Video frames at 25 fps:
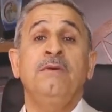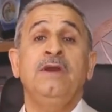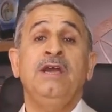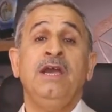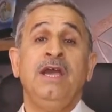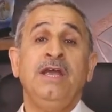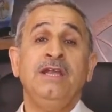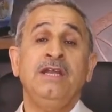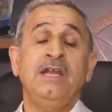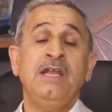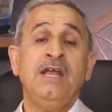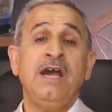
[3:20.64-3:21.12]

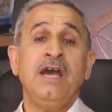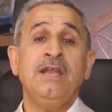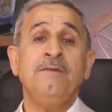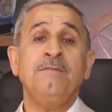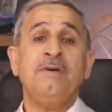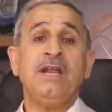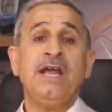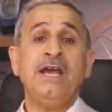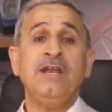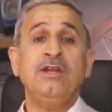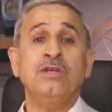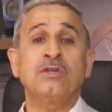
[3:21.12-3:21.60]
احنا الان
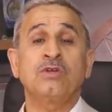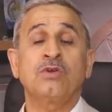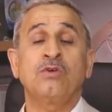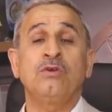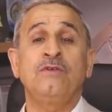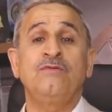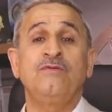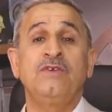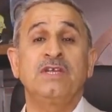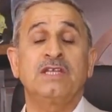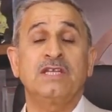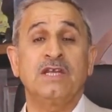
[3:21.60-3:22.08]
ما راح
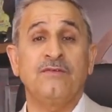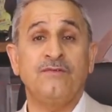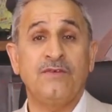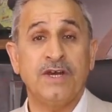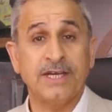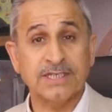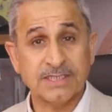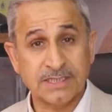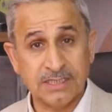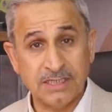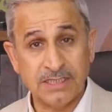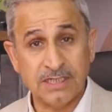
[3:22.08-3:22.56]
ندخل في
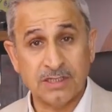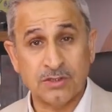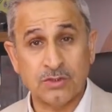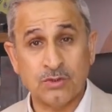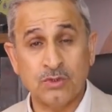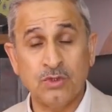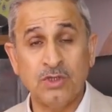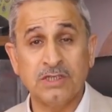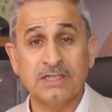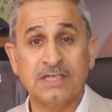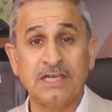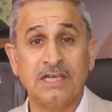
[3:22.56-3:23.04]
تفاصيل
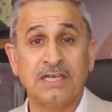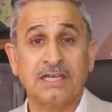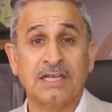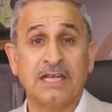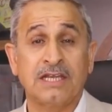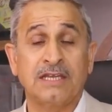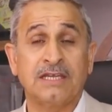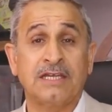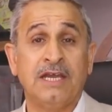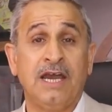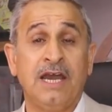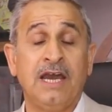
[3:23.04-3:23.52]
كل
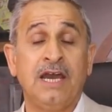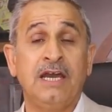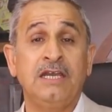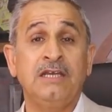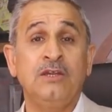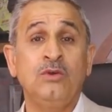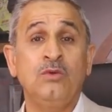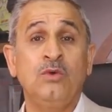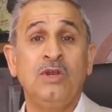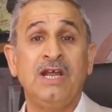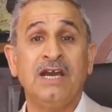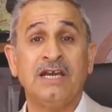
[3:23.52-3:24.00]
تلك
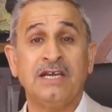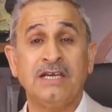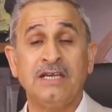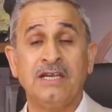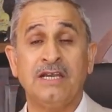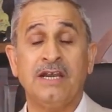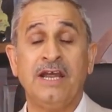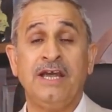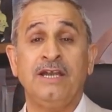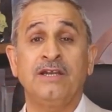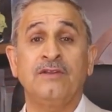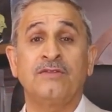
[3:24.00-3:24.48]
التحاليل
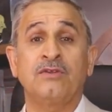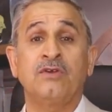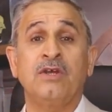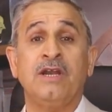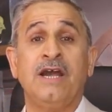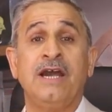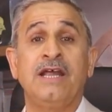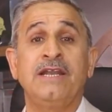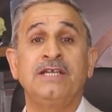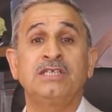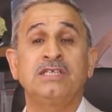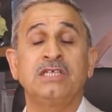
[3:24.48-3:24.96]
ولكن راح
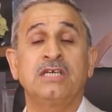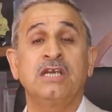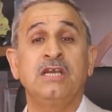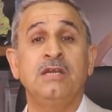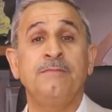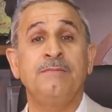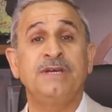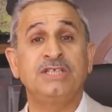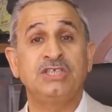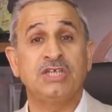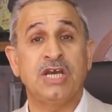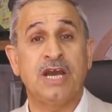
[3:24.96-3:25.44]
نذكرها على
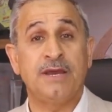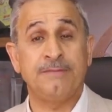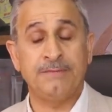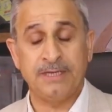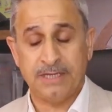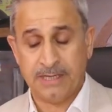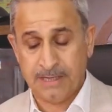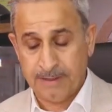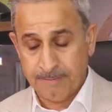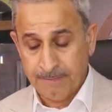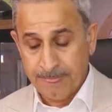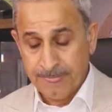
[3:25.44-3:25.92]
شكل
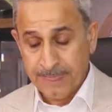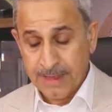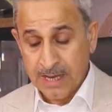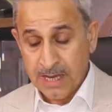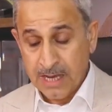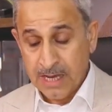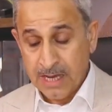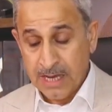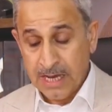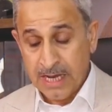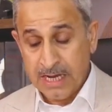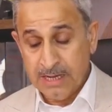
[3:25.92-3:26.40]
مجاميع
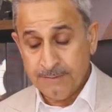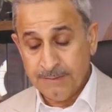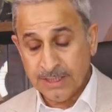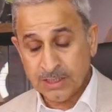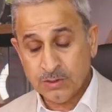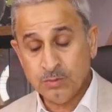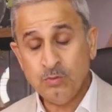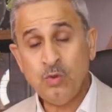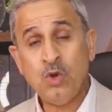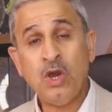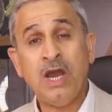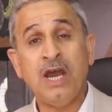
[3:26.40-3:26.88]

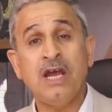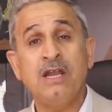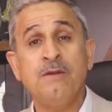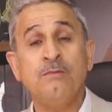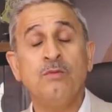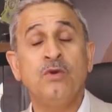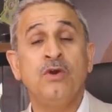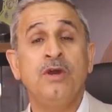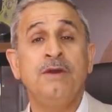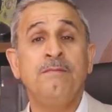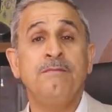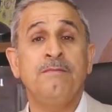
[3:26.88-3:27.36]
المجموعه
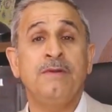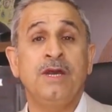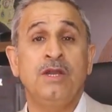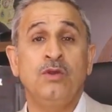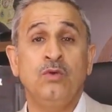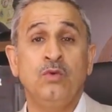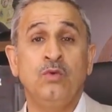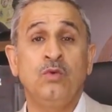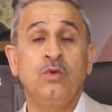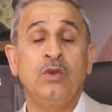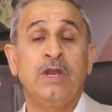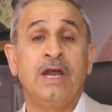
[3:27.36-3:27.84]
المهمه
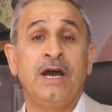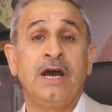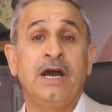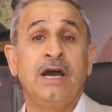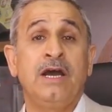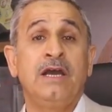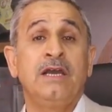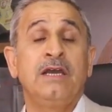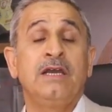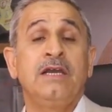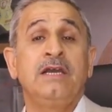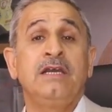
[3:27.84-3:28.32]

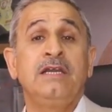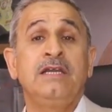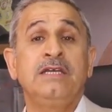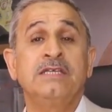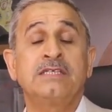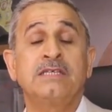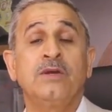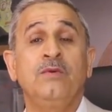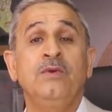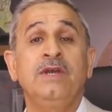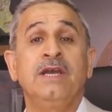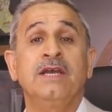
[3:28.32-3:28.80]
الاولى اللي
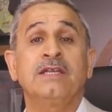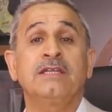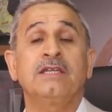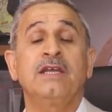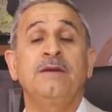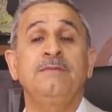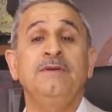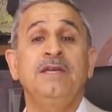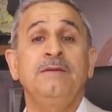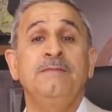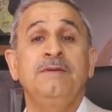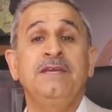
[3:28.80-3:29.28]
يسويها
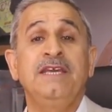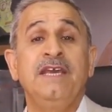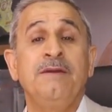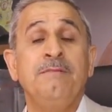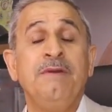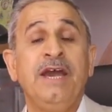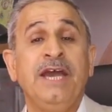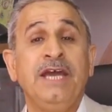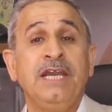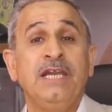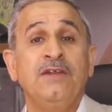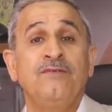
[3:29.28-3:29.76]
الطبيب هي
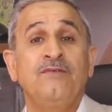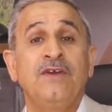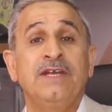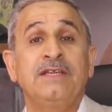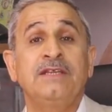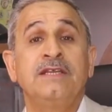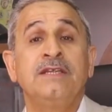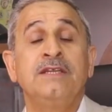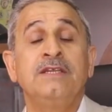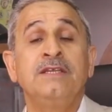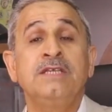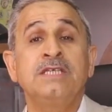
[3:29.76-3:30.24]

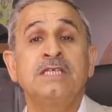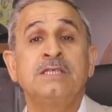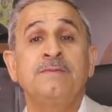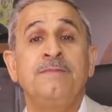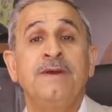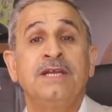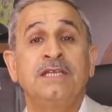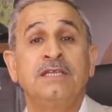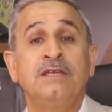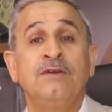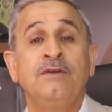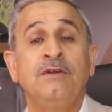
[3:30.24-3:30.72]
معرفه
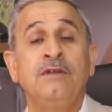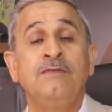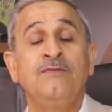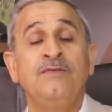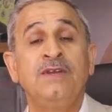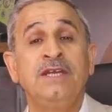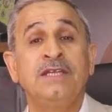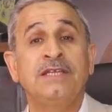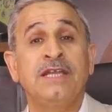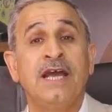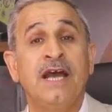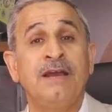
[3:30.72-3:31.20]
نسبه
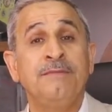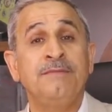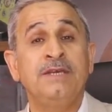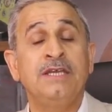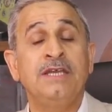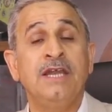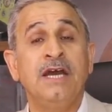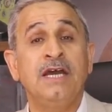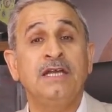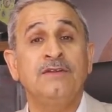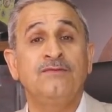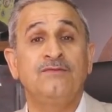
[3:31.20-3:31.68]

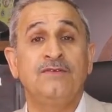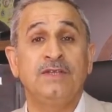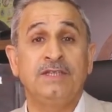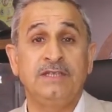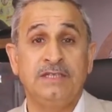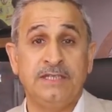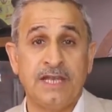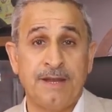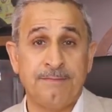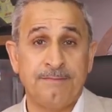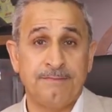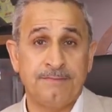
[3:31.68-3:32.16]
الفيتامينات في
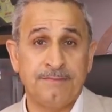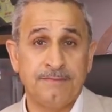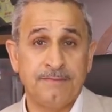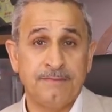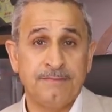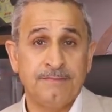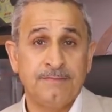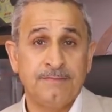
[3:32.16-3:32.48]
الدم